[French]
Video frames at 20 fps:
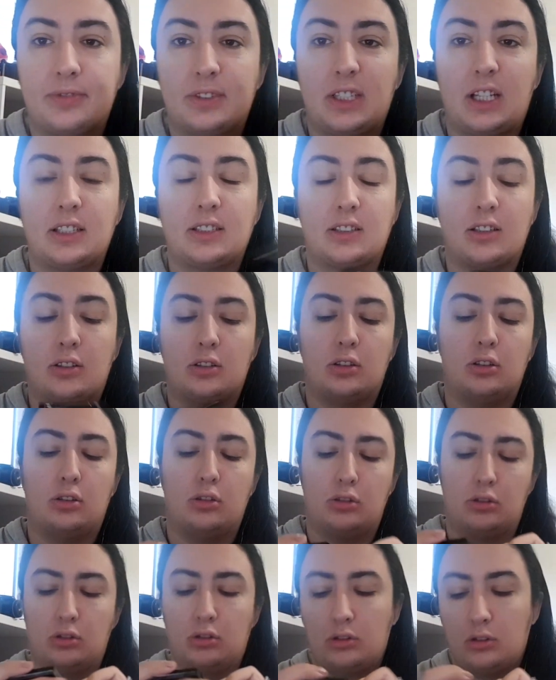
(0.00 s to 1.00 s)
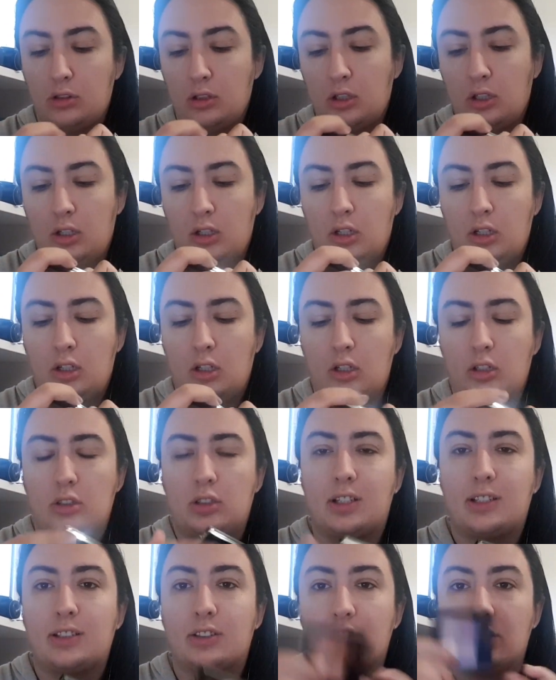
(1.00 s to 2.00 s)
500...
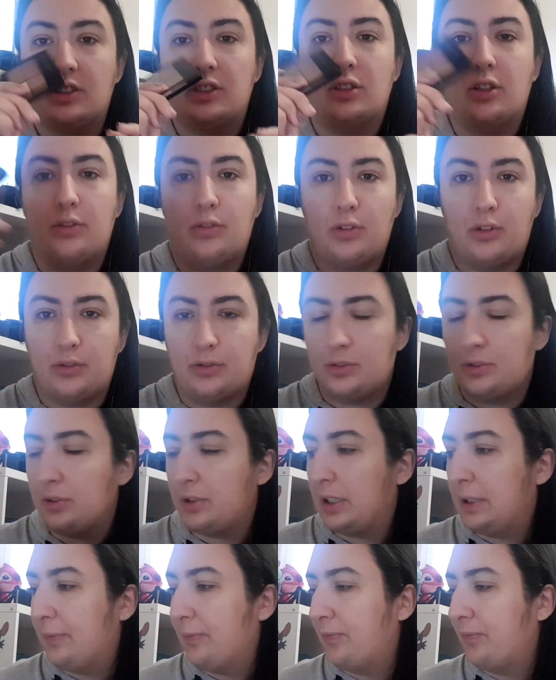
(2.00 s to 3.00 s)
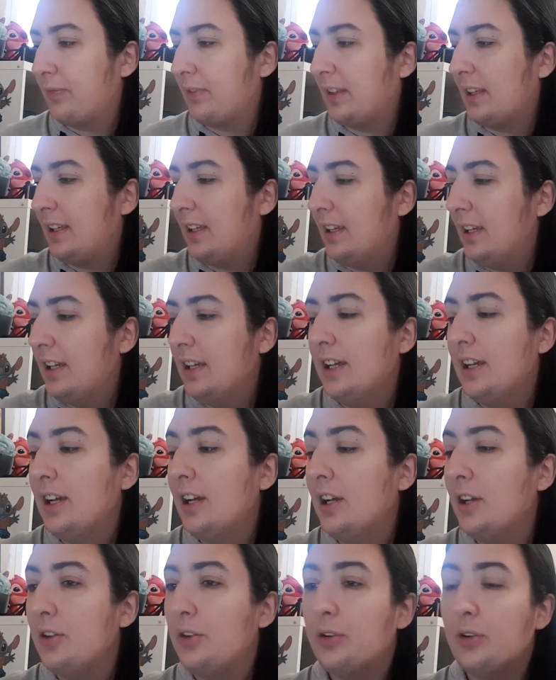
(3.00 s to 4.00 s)
519 Love Story.
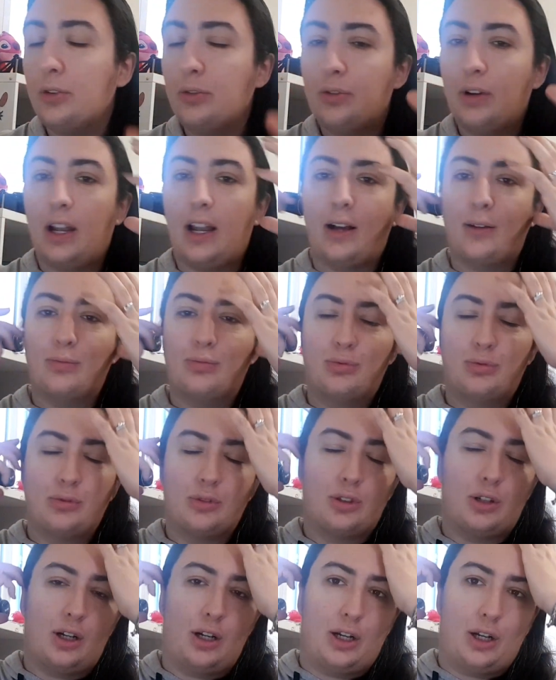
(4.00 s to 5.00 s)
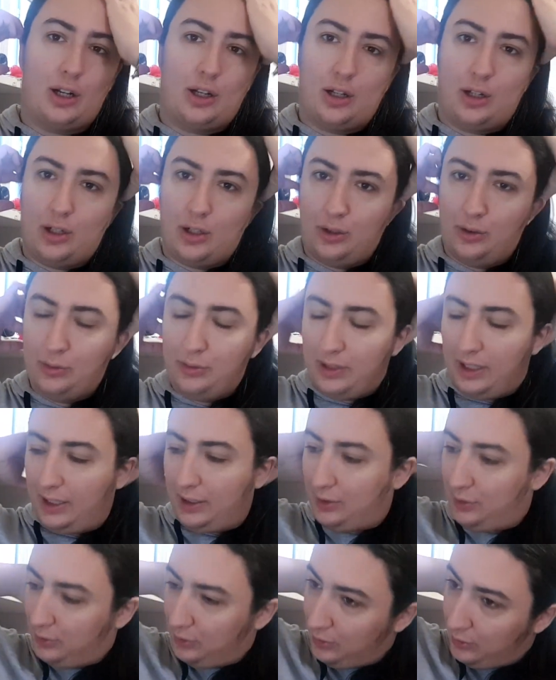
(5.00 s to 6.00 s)
Donc voilà pour euh,
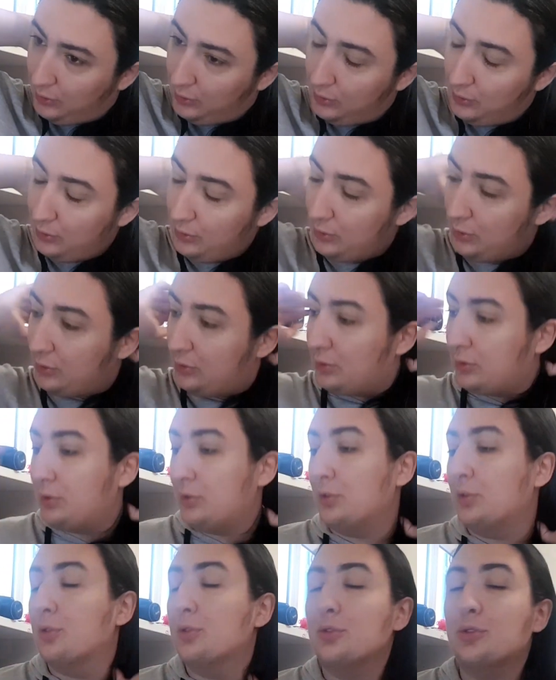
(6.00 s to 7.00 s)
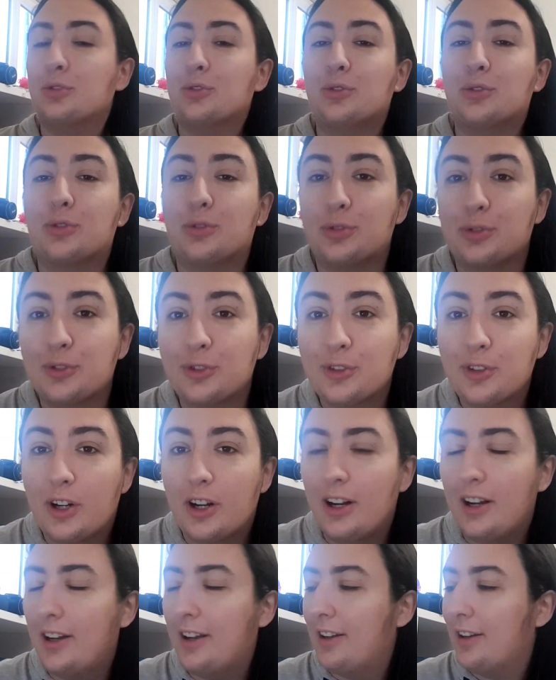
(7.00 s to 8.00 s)
l'ouverture de ce
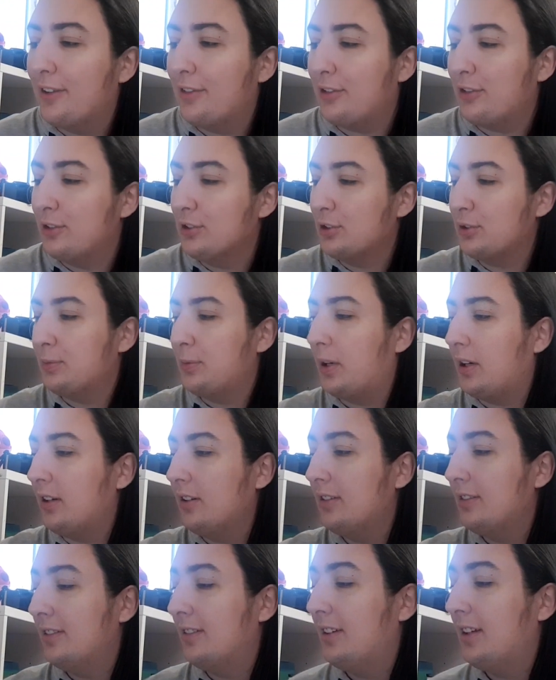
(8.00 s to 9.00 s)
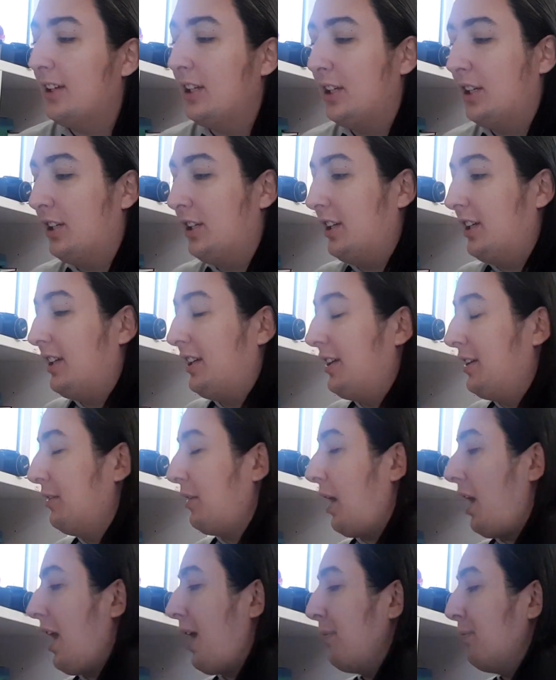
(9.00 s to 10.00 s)
jour. Euh, franchement,
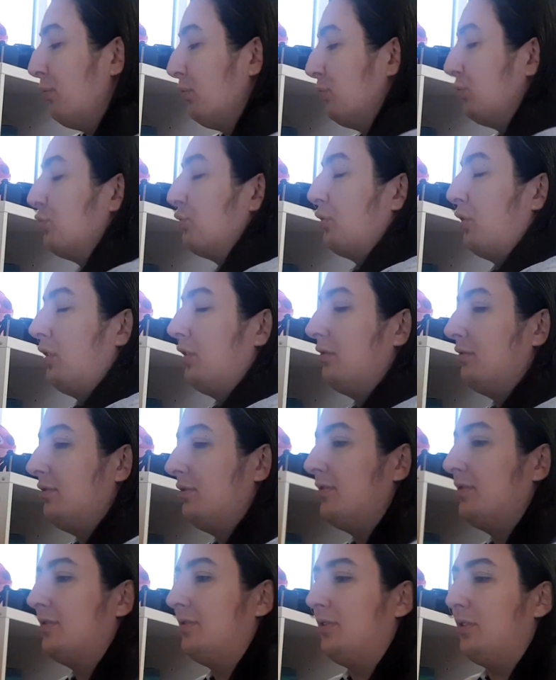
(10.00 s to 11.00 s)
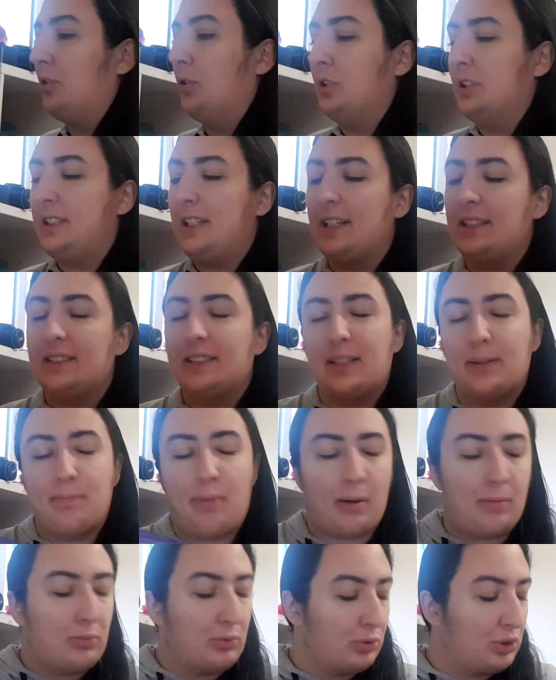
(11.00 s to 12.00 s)
un bon jour. Le 16, c'est
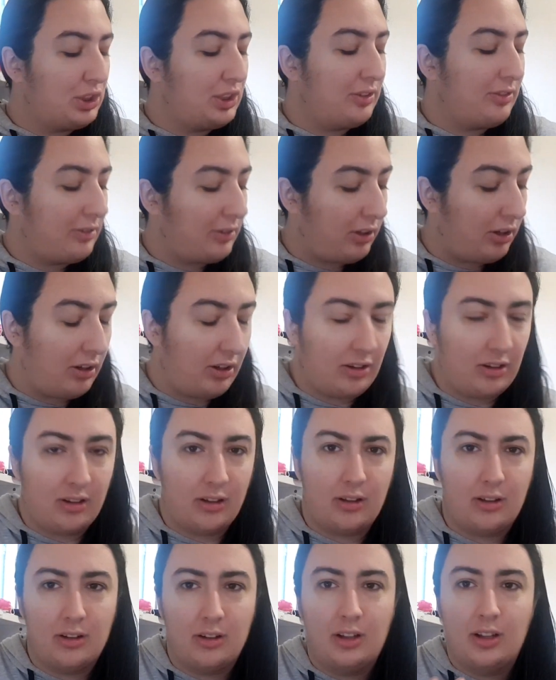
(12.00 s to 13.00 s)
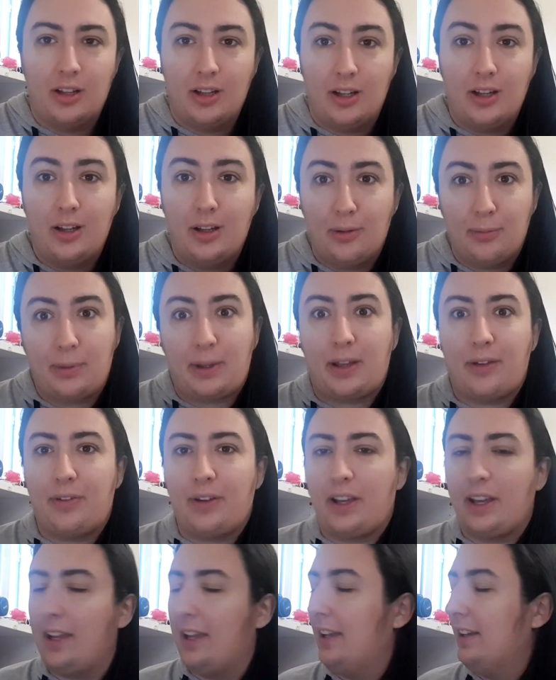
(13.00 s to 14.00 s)
pas mon chiffre euh,
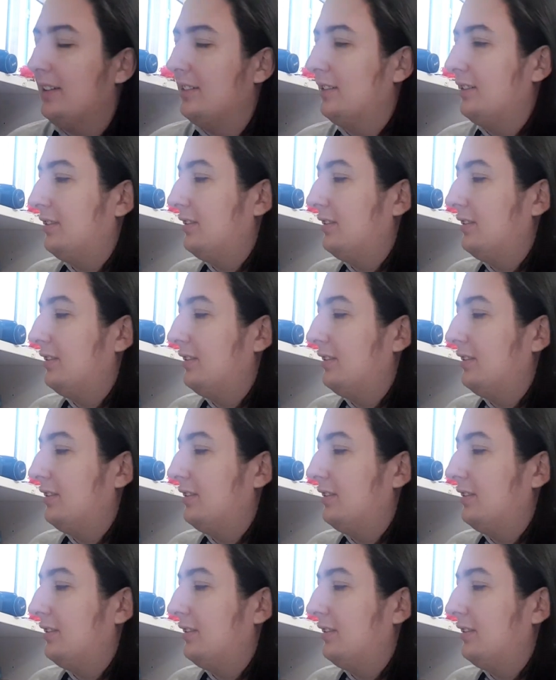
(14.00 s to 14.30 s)
préféré,